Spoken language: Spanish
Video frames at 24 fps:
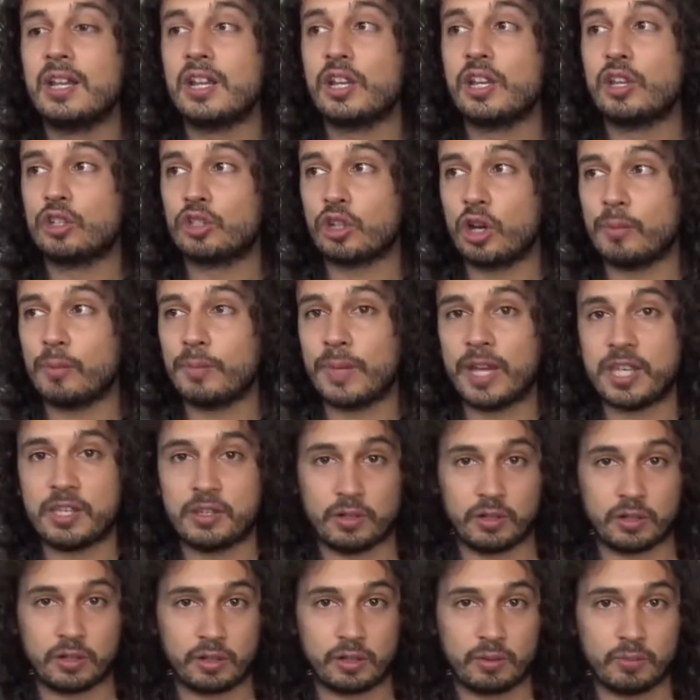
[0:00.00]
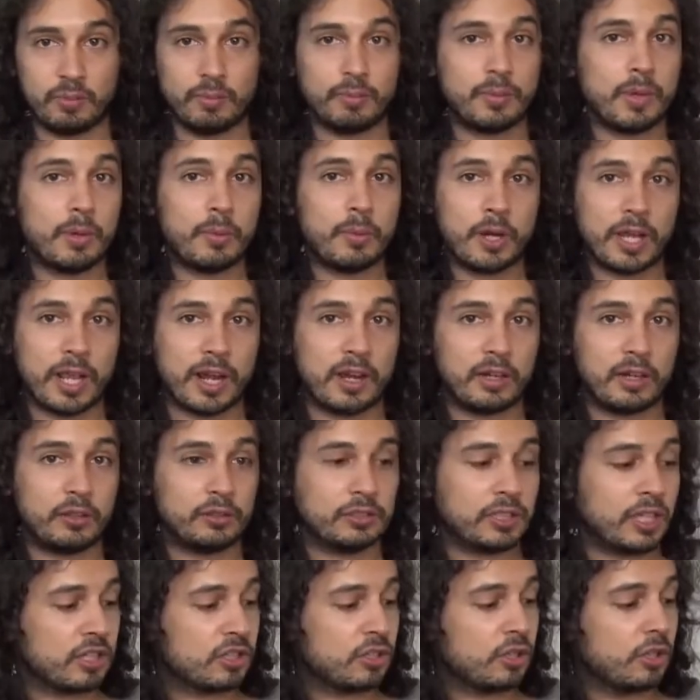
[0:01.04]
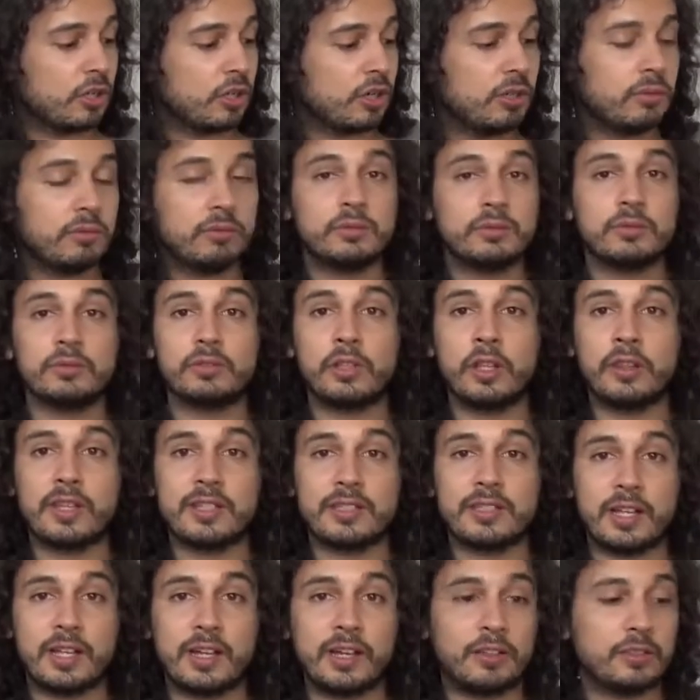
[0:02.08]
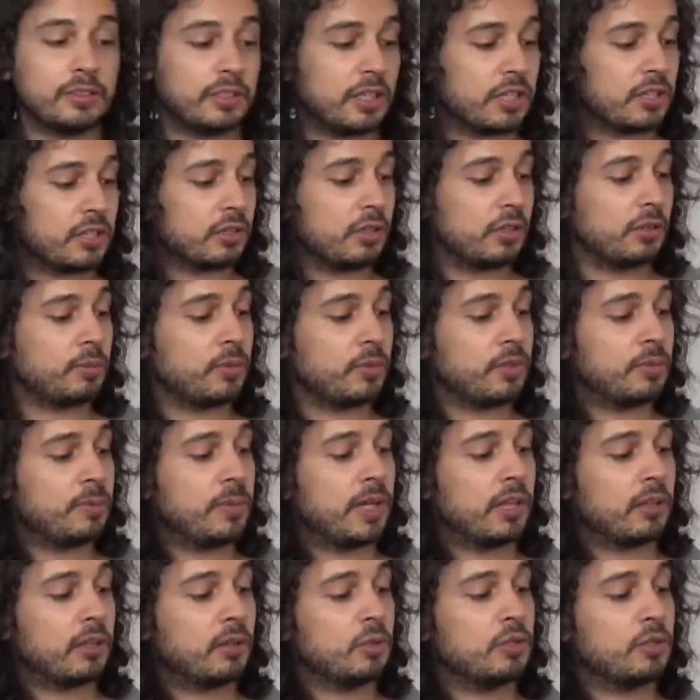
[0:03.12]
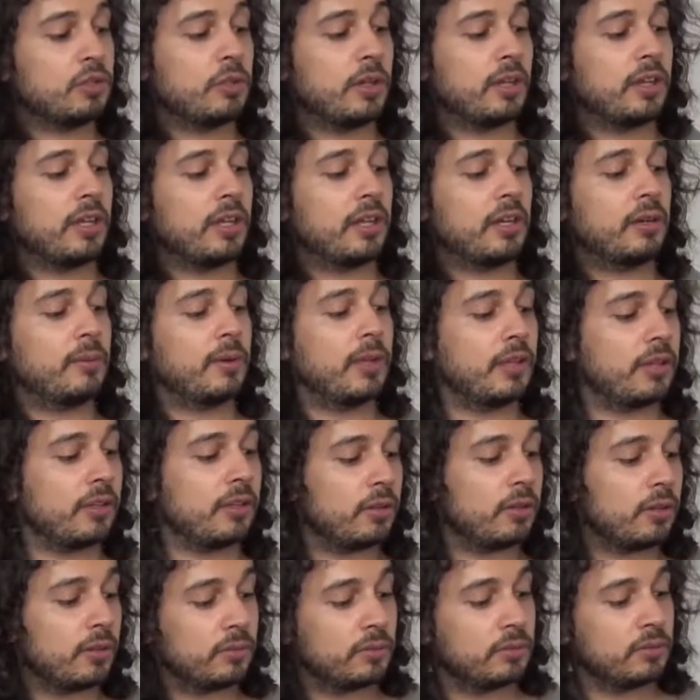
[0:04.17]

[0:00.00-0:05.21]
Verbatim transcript: Sol mayor, me voy a la nota Sol ¿Dónde está la nota sol? Pues mirad, justo aquí arriba del do.